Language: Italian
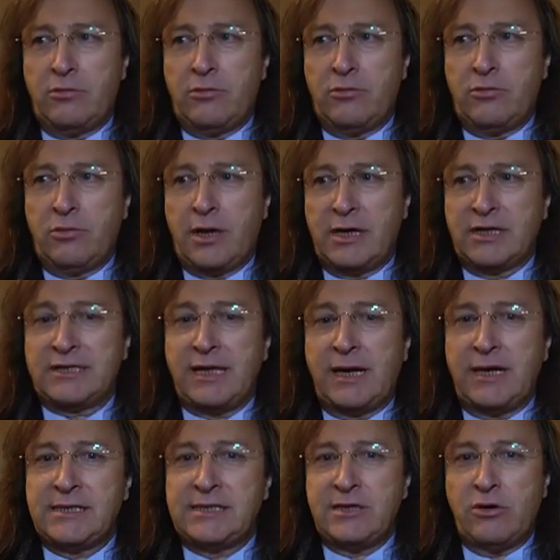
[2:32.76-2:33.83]
una,
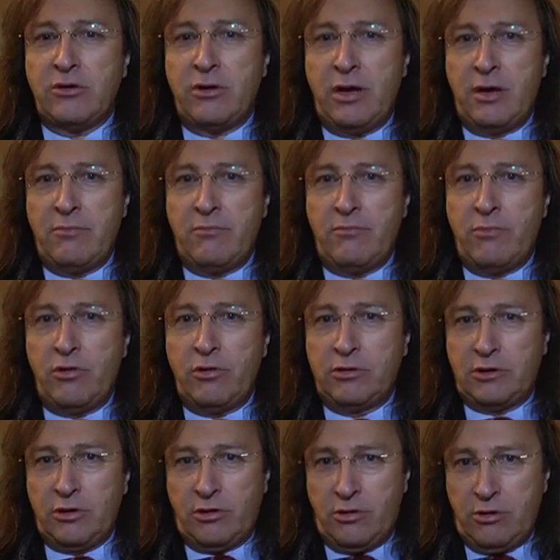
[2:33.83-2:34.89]
selezione
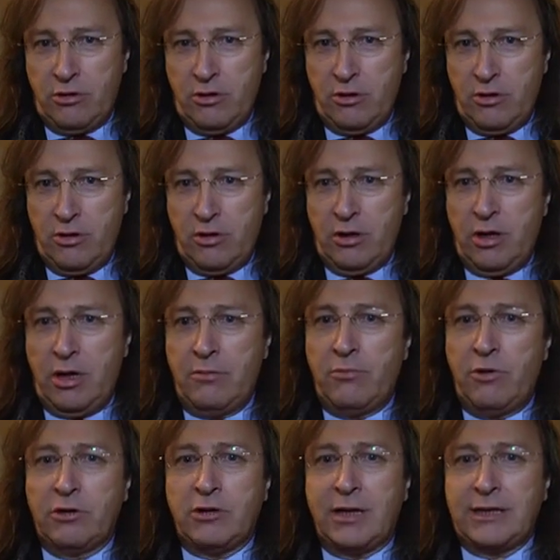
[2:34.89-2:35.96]
molto, eh,
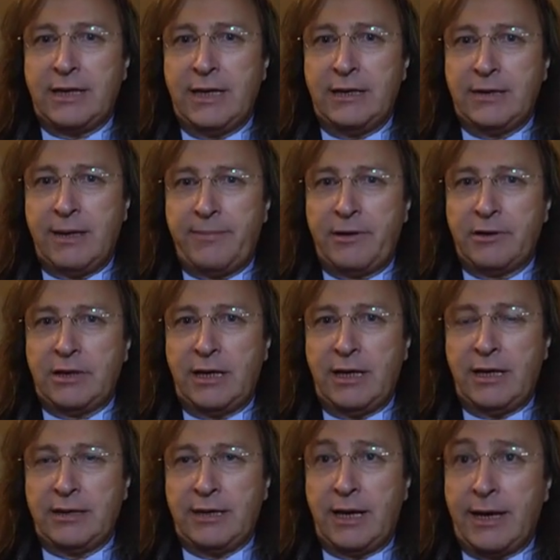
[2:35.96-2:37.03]
molto attenta per
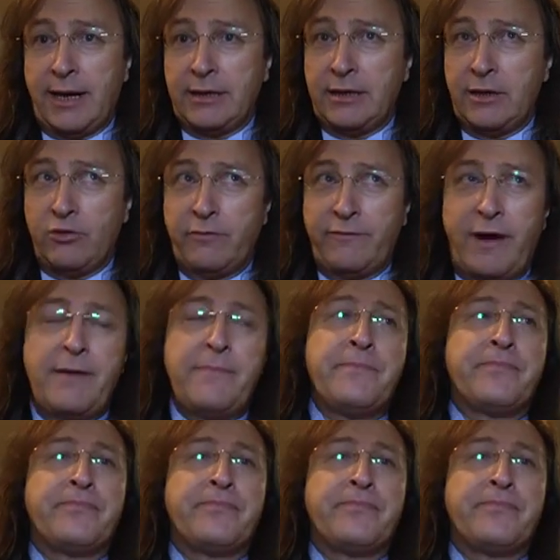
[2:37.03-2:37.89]
ottenere della grande uva